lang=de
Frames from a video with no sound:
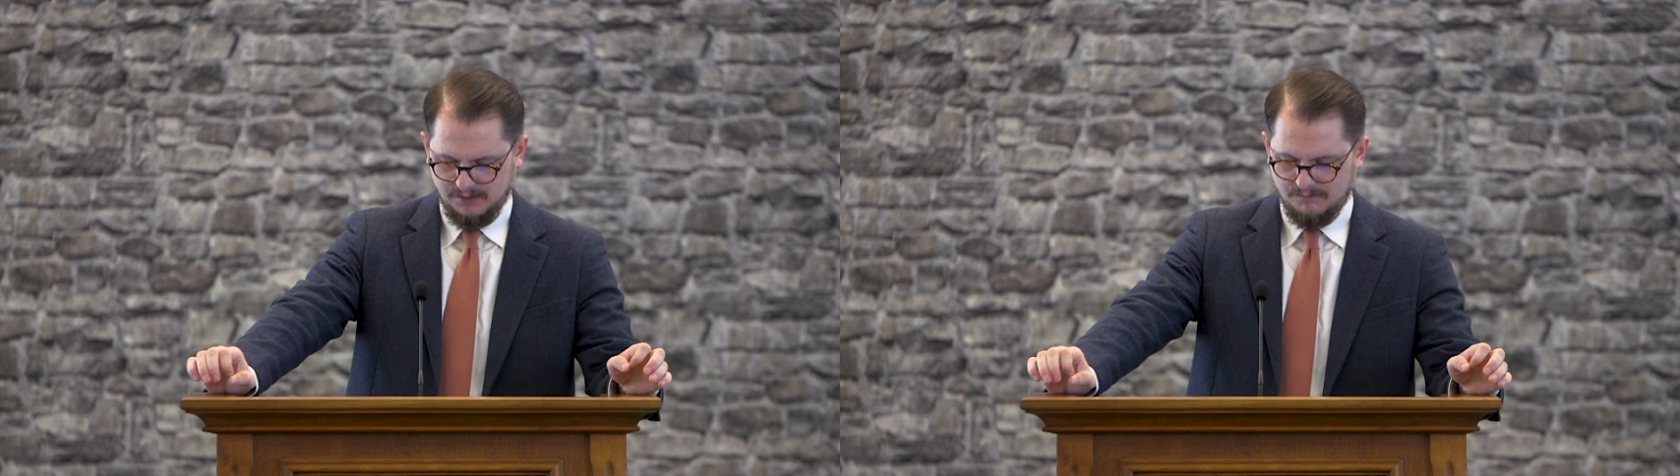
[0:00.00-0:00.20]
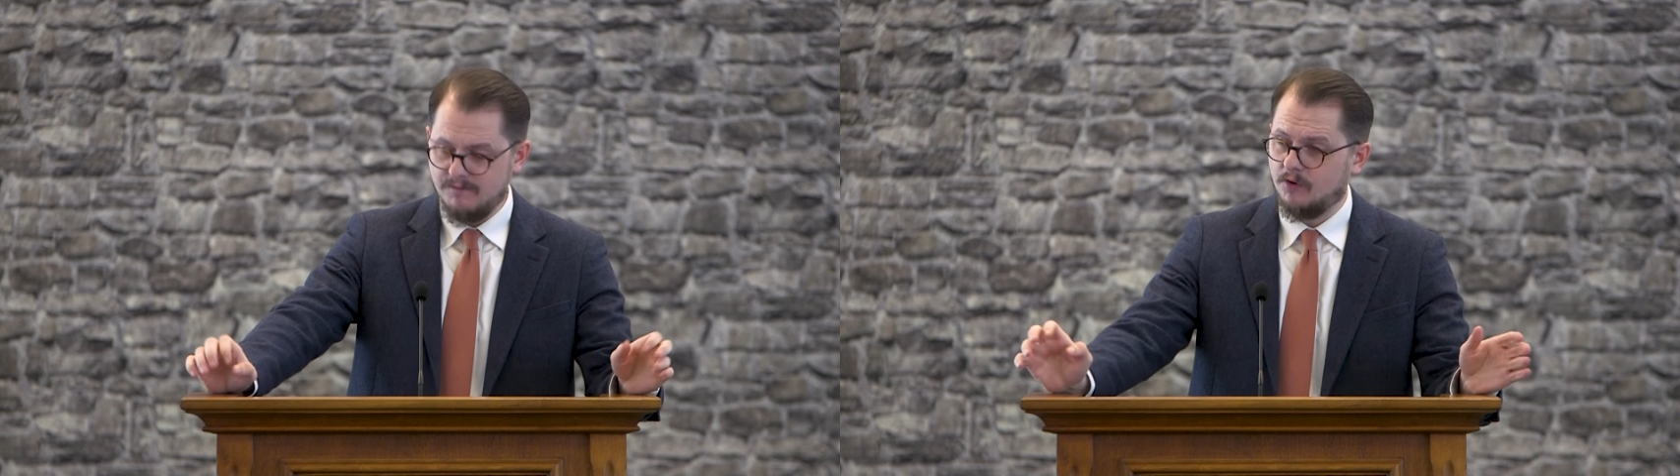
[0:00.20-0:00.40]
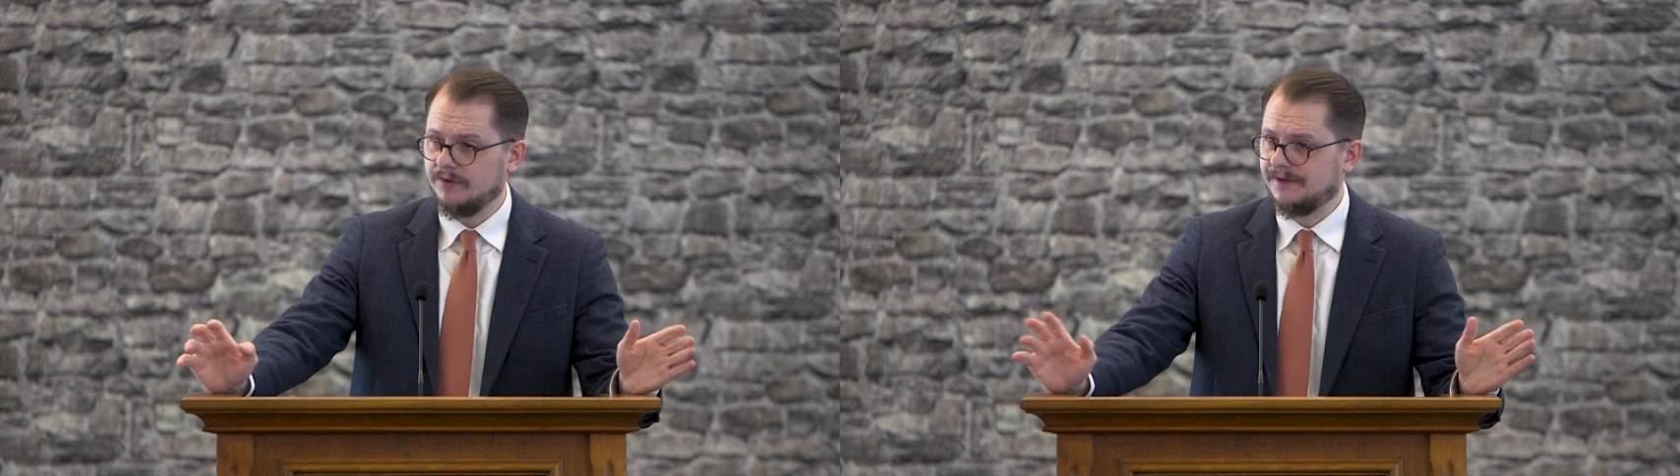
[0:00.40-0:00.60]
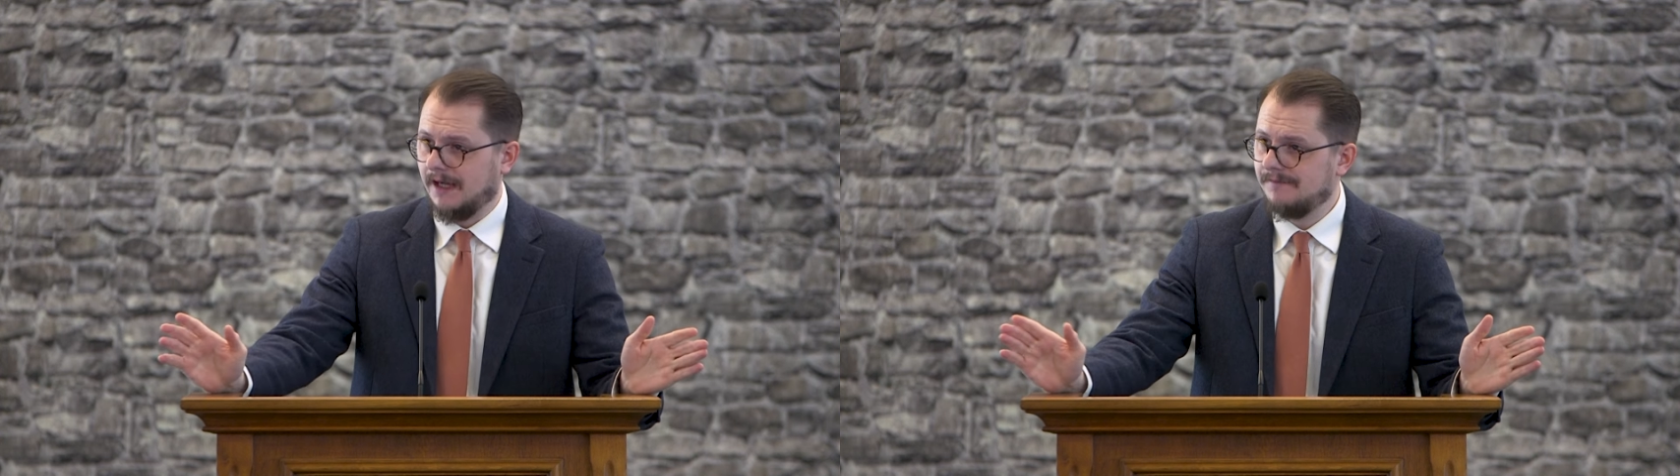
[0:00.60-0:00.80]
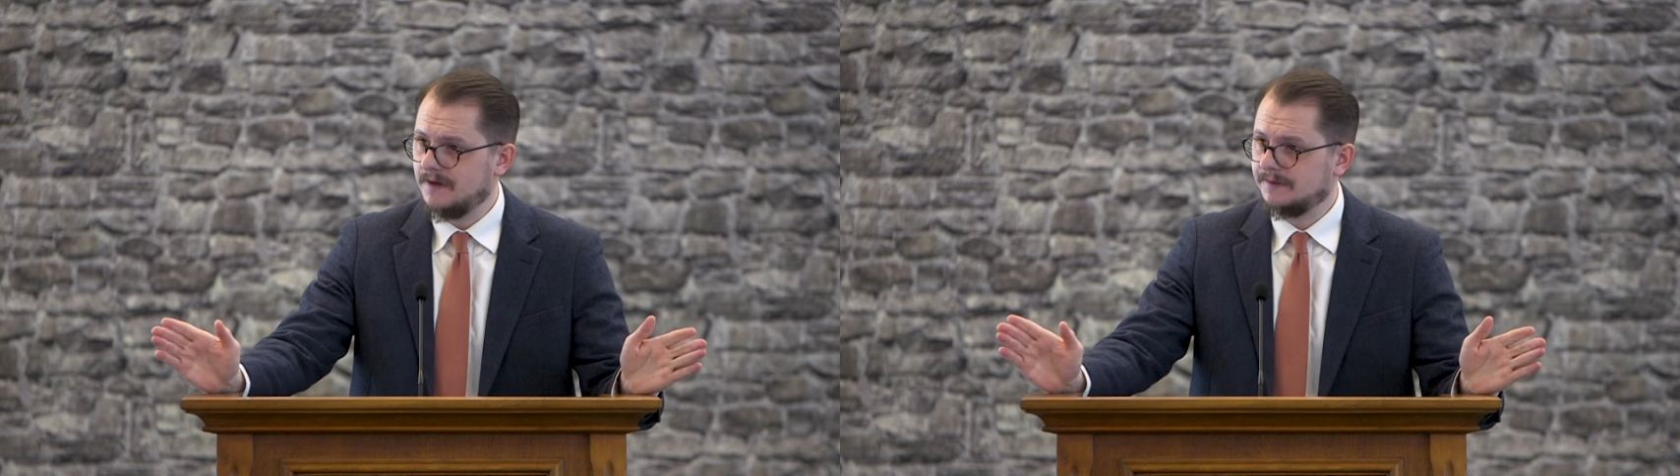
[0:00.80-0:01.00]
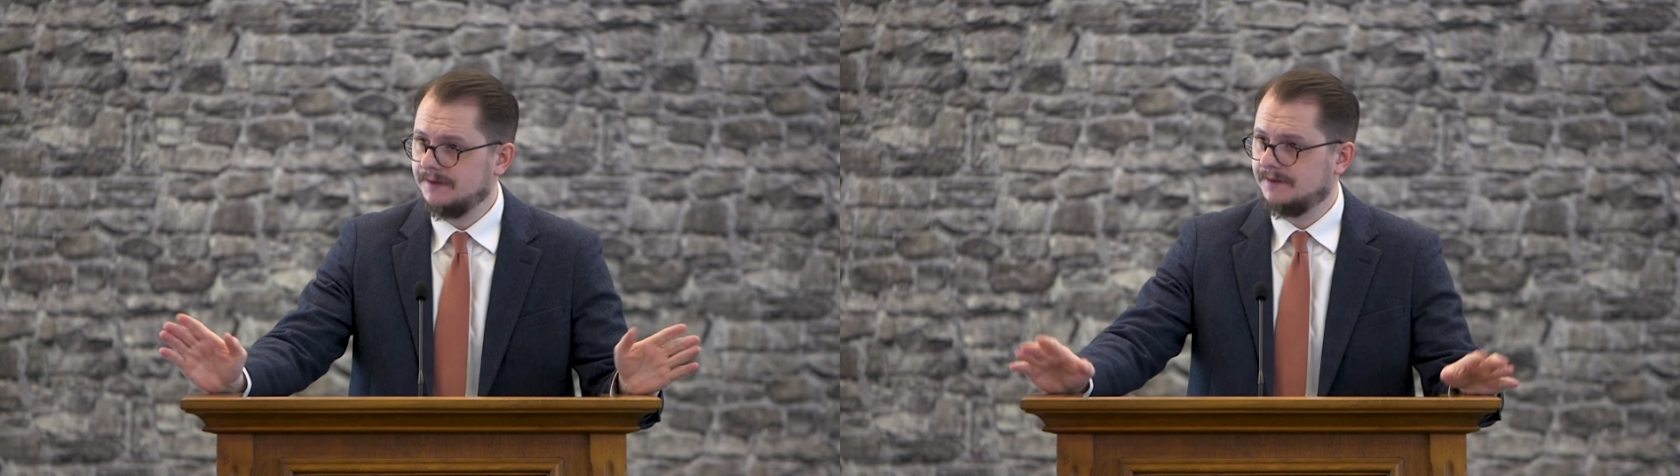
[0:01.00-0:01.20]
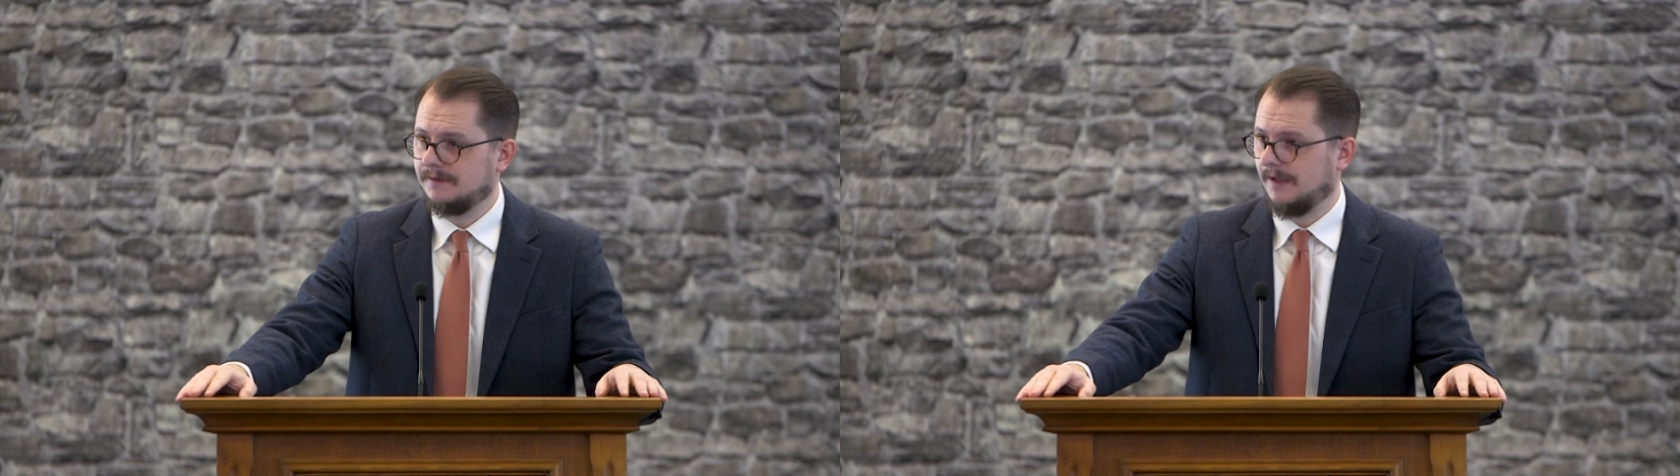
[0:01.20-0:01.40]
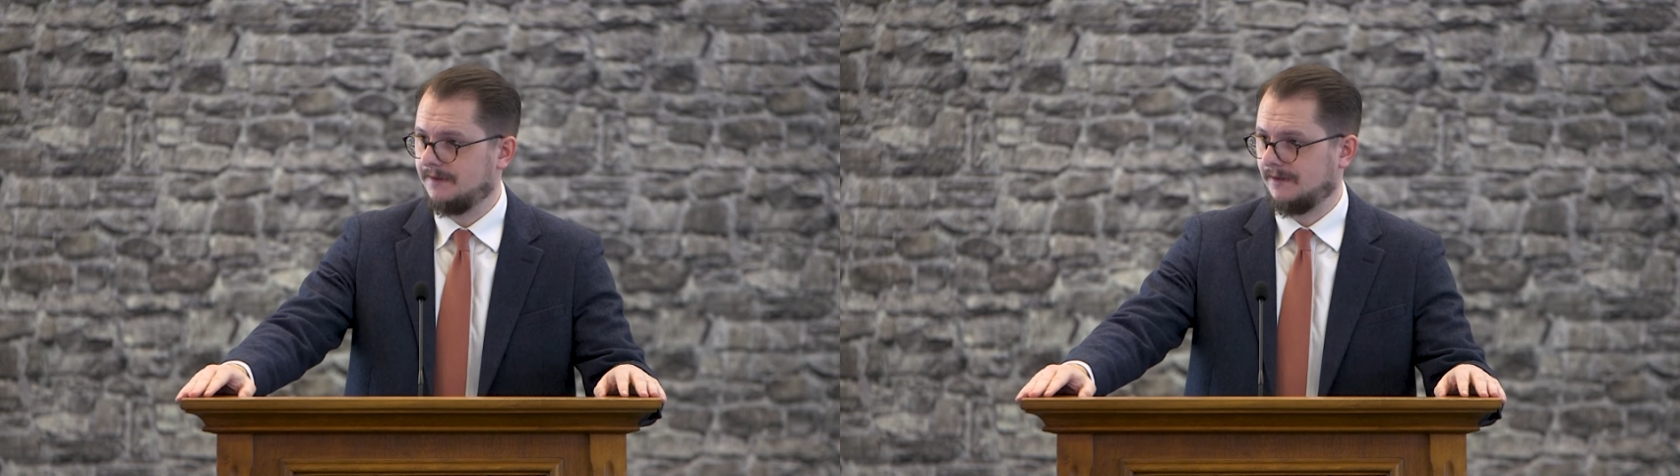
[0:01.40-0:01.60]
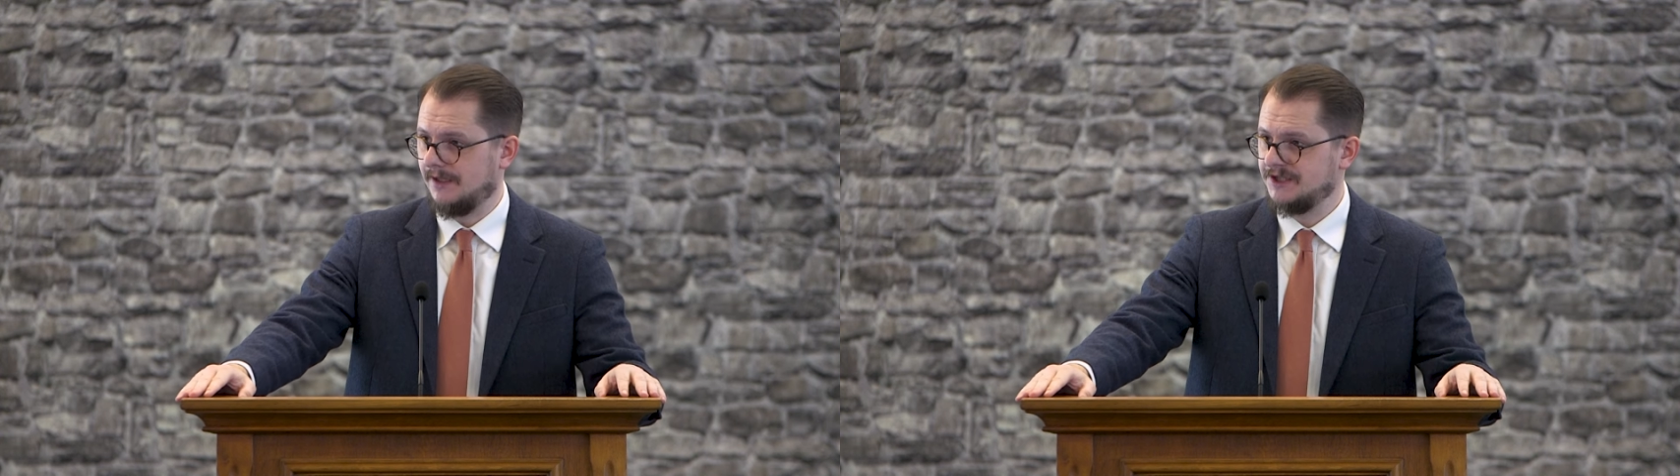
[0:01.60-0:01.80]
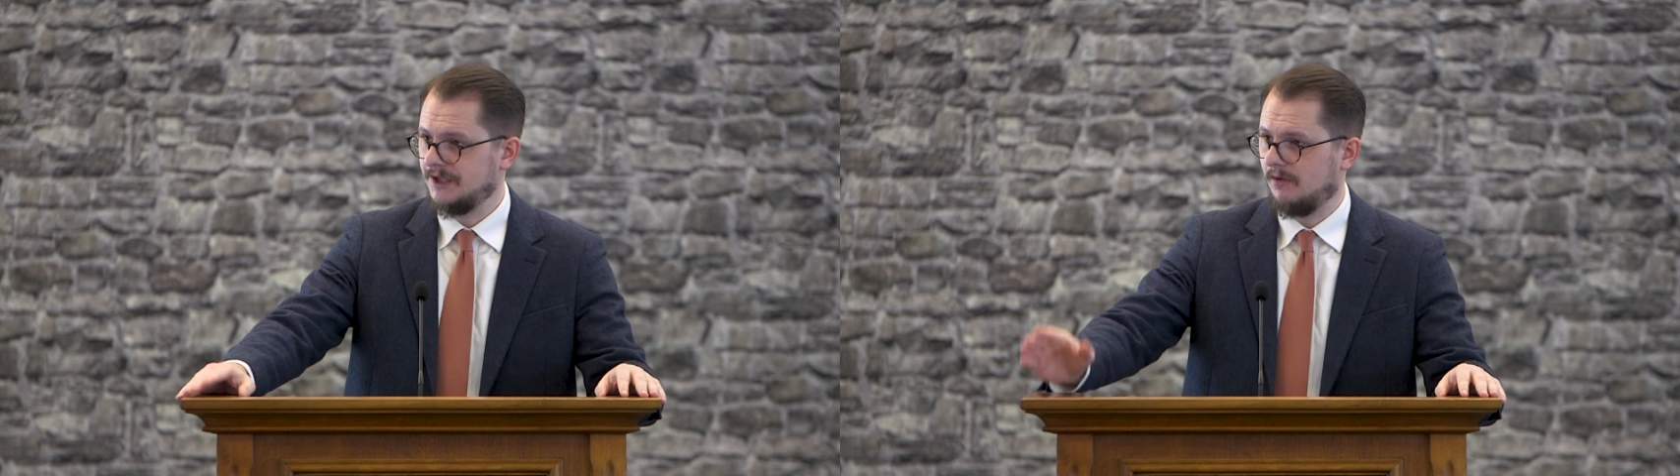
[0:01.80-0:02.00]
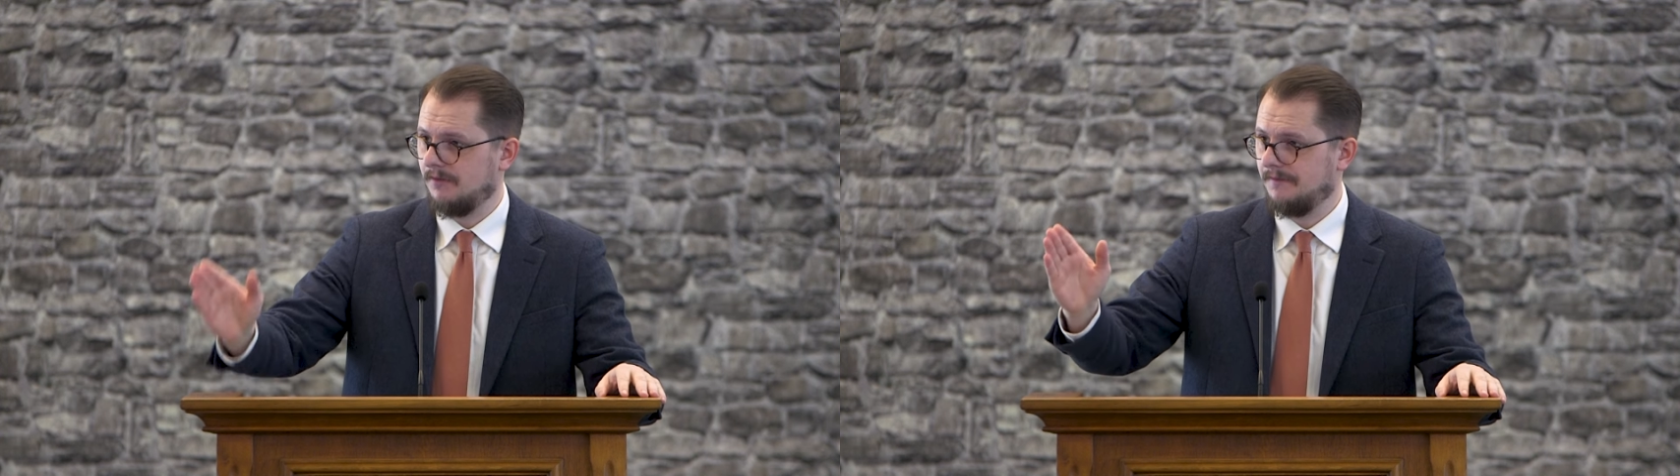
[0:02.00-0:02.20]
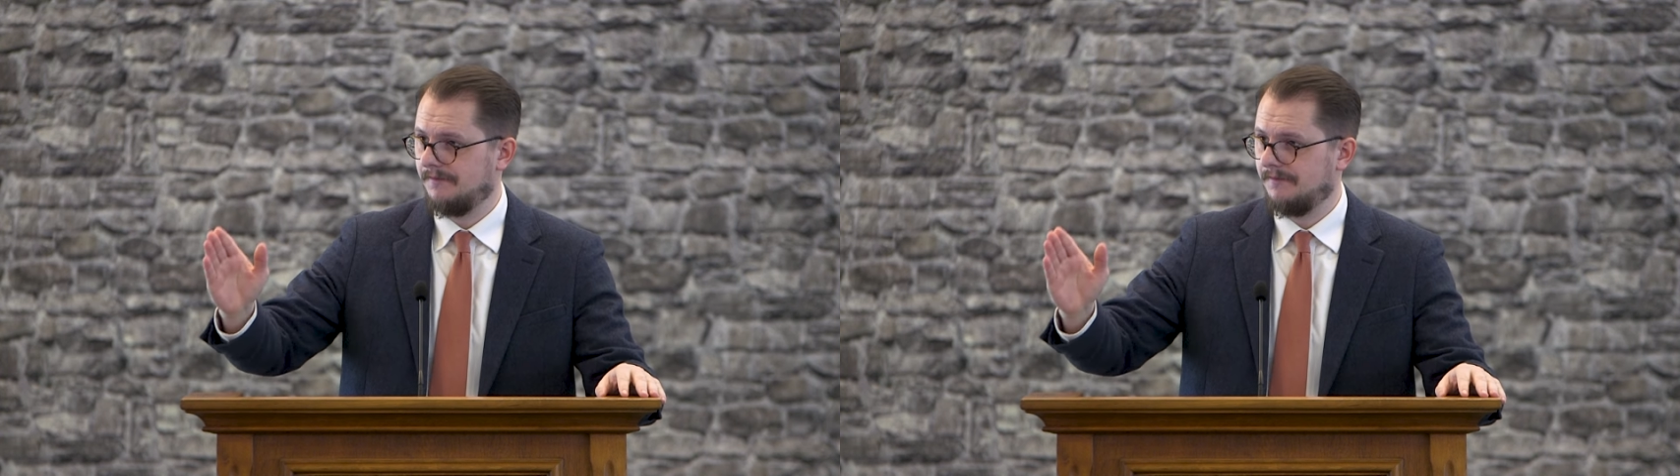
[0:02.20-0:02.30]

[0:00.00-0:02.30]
Und wir wollen uns einfach diesen Text anschauen,